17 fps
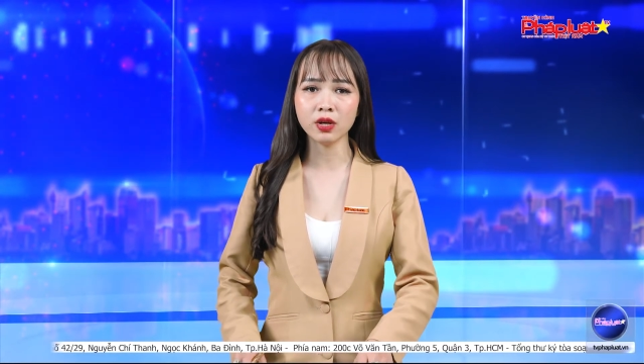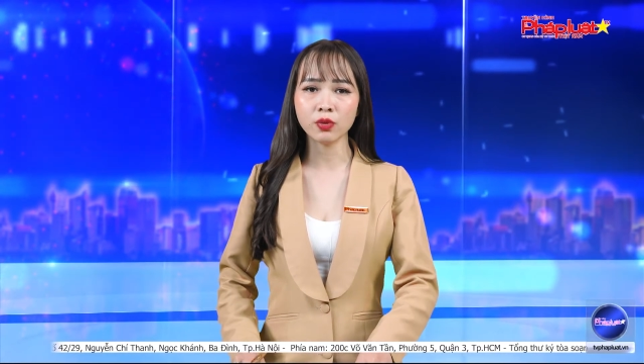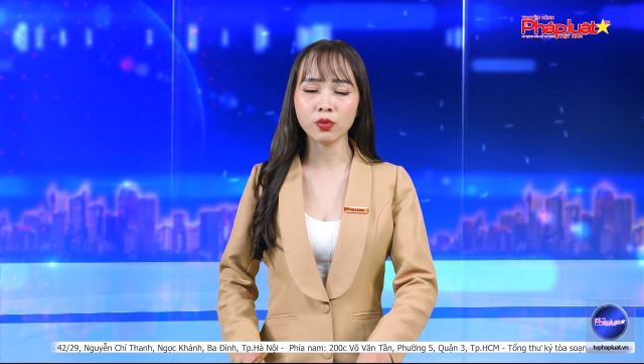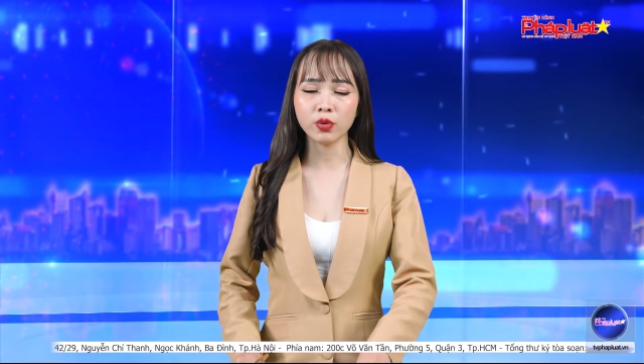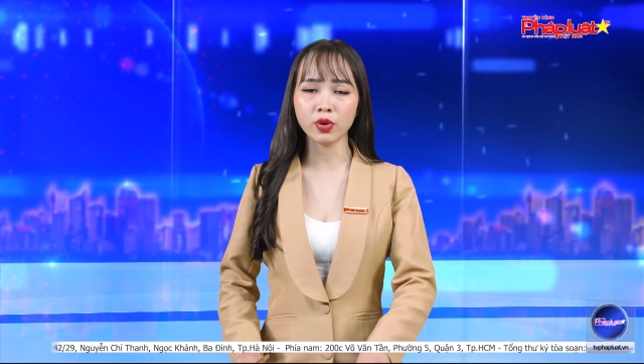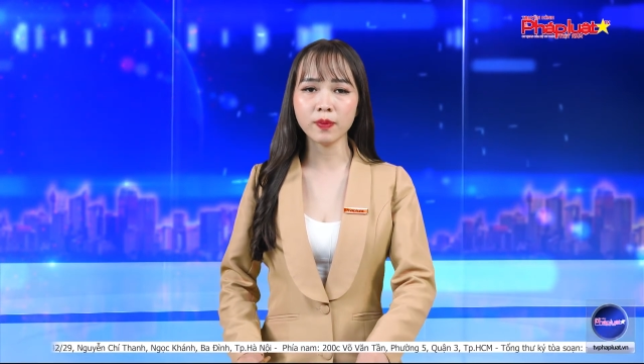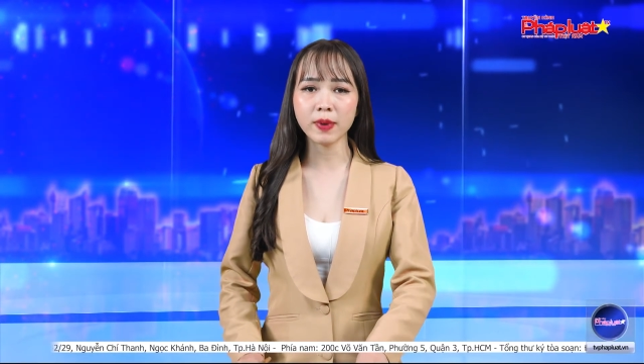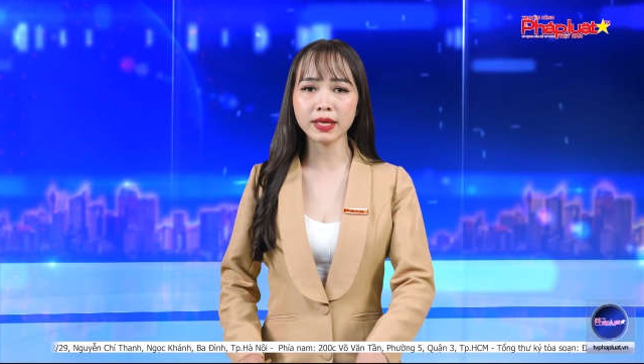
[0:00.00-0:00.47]

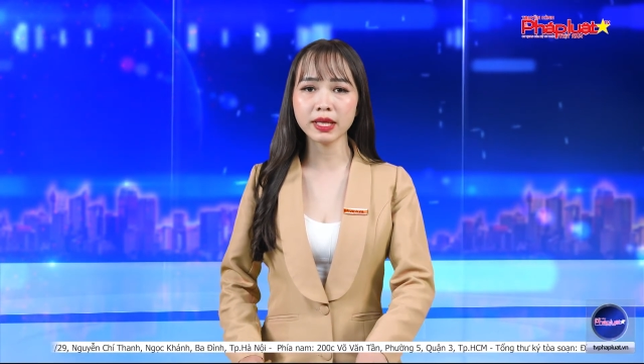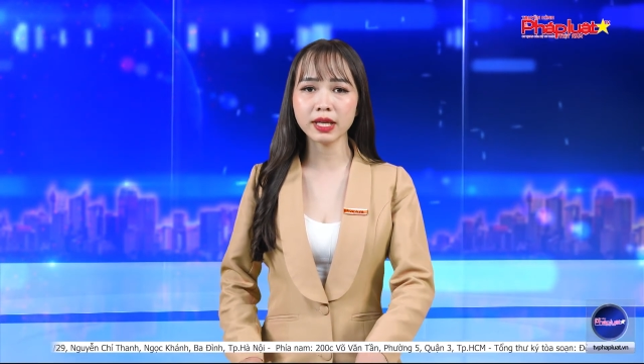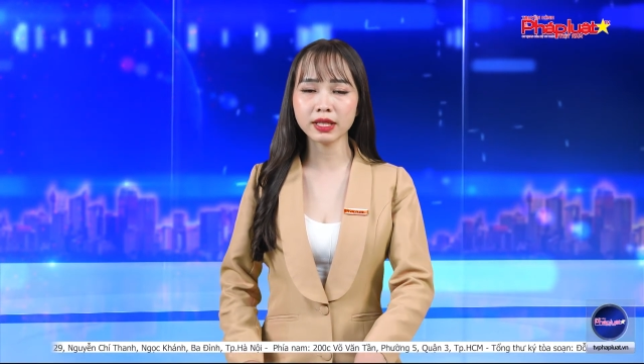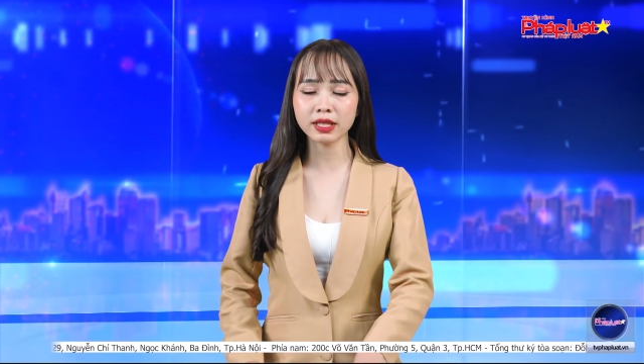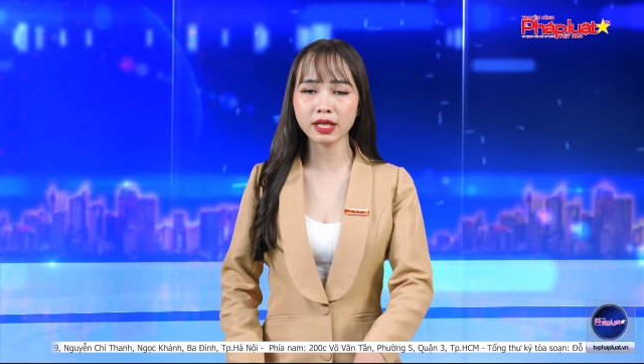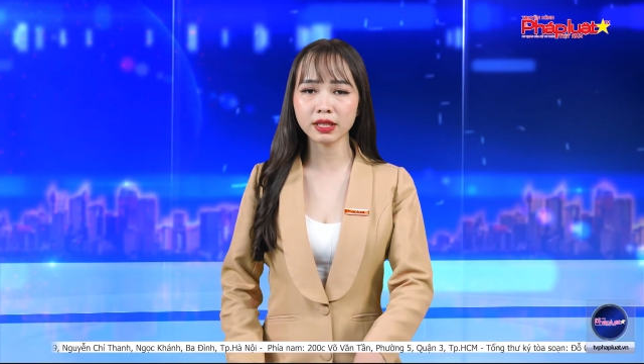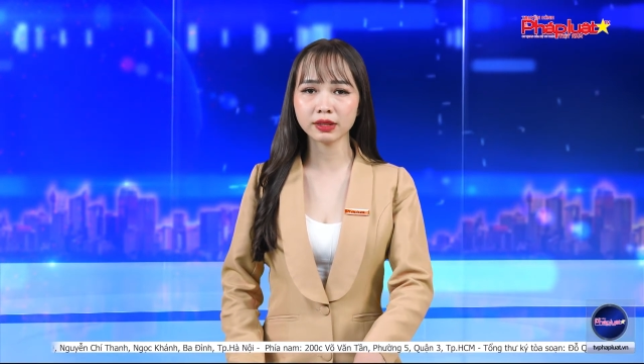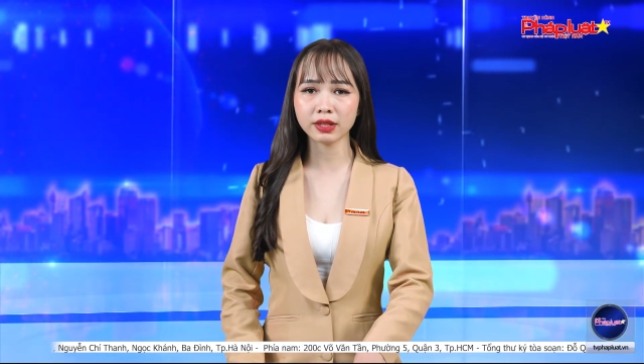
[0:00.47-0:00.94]
Ủy ban nhân
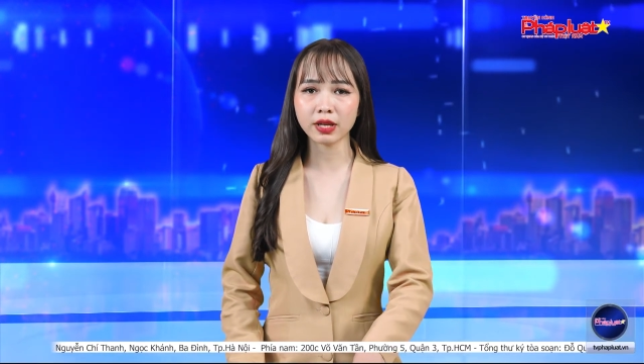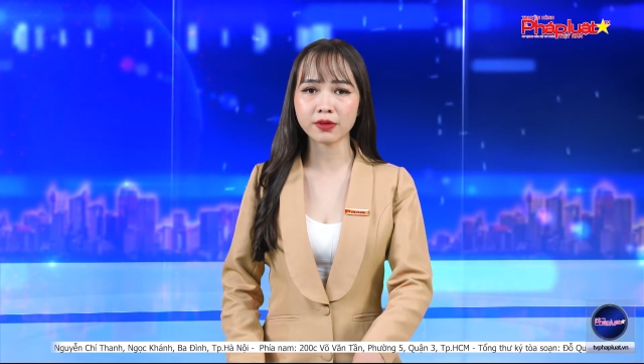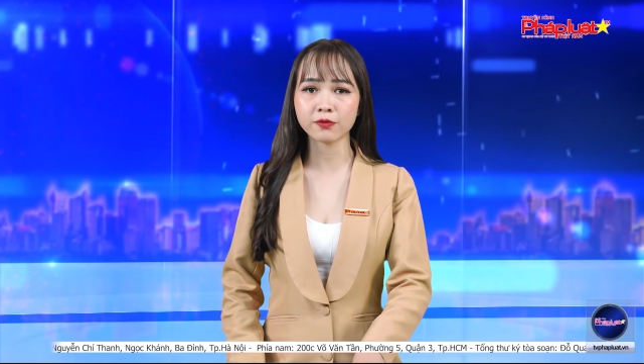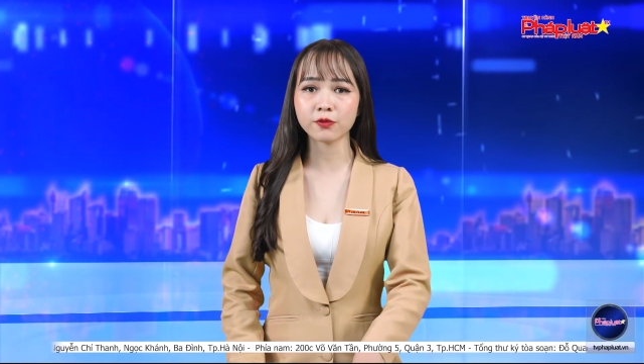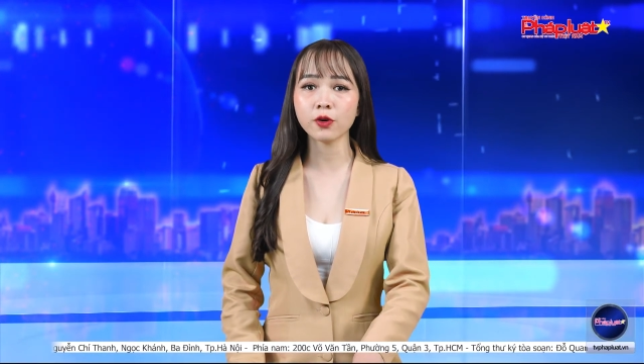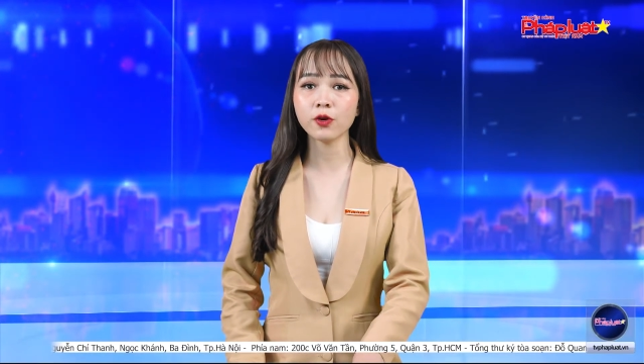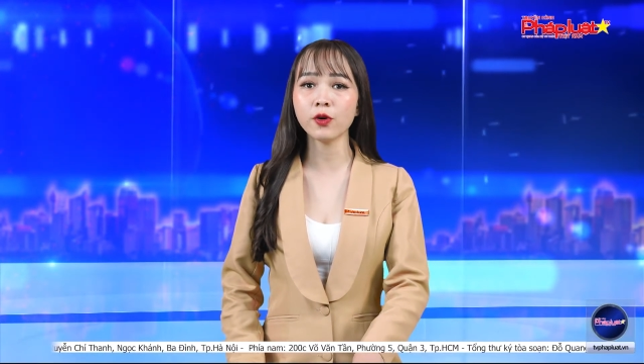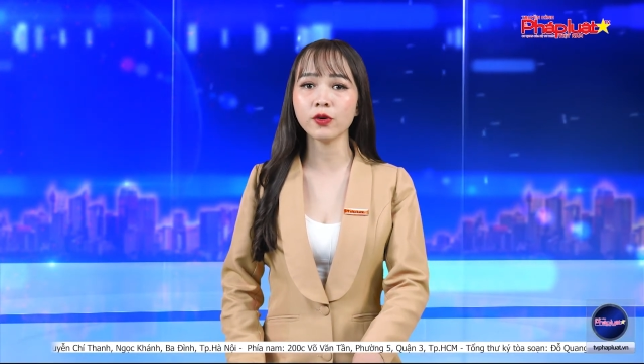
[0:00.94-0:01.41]
dân thành
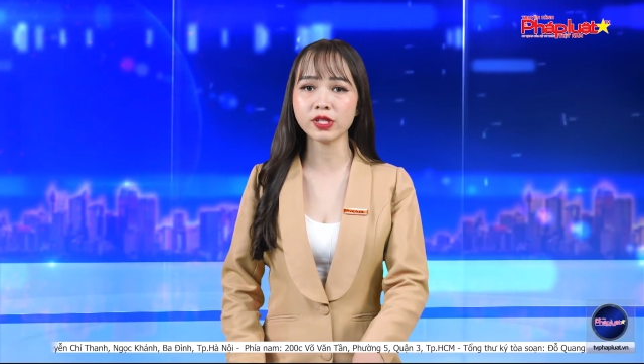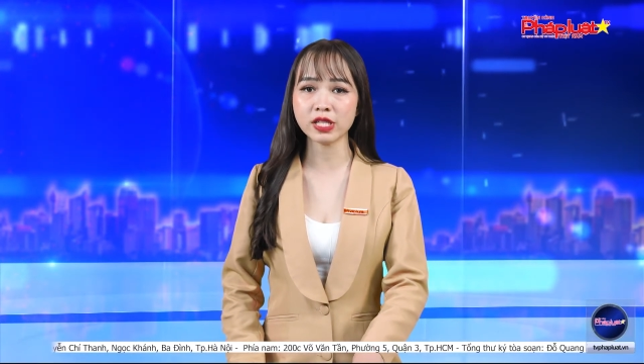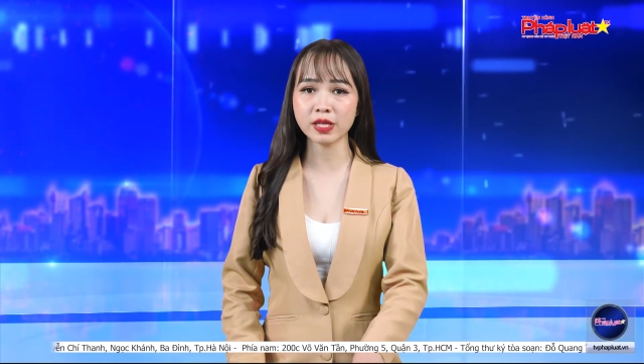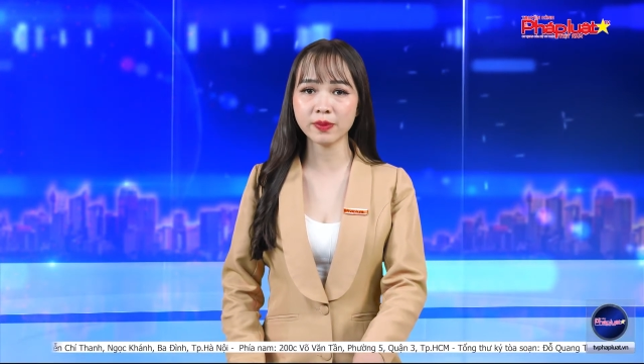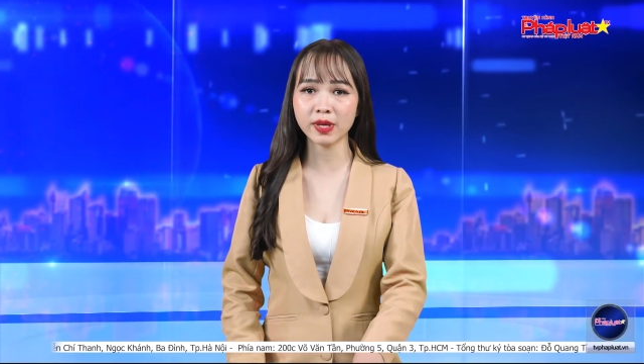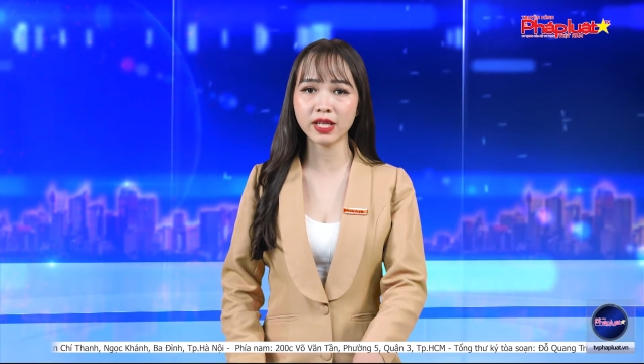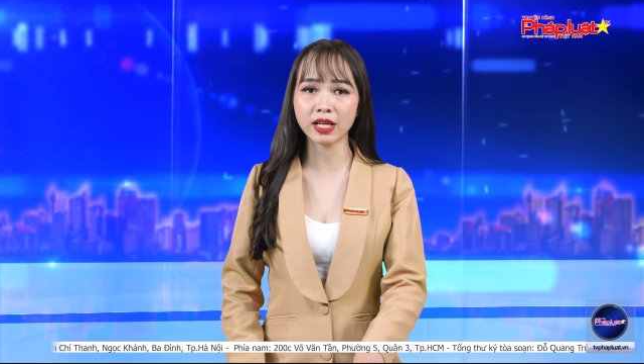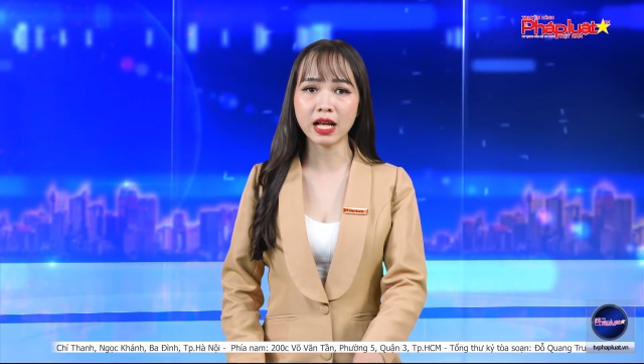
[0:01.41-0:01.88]
phố Hồ Chí
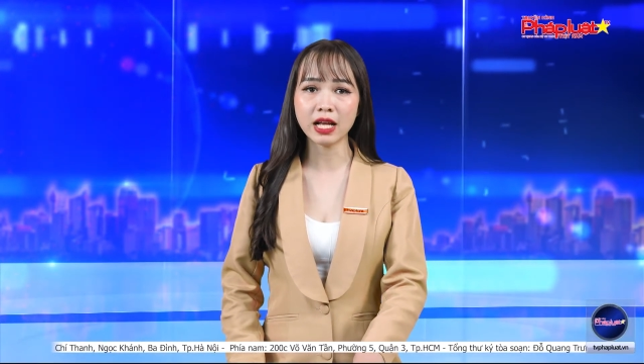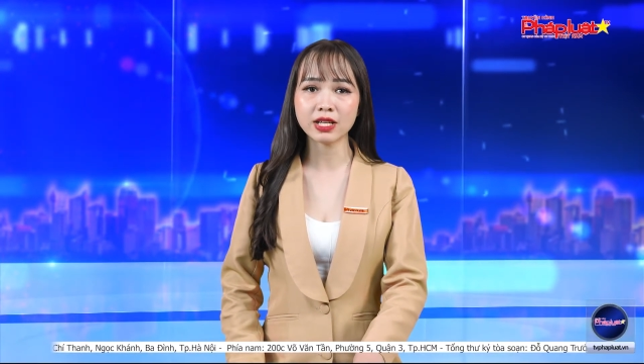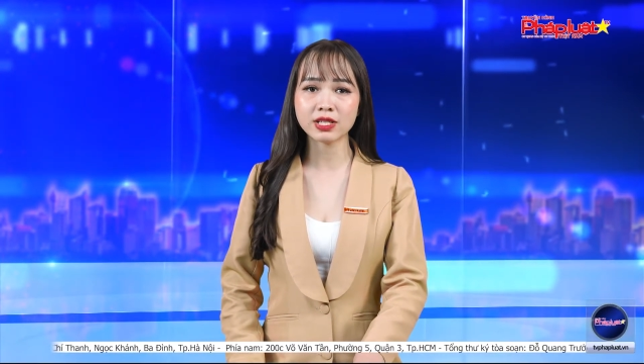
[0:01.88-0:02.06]
Minh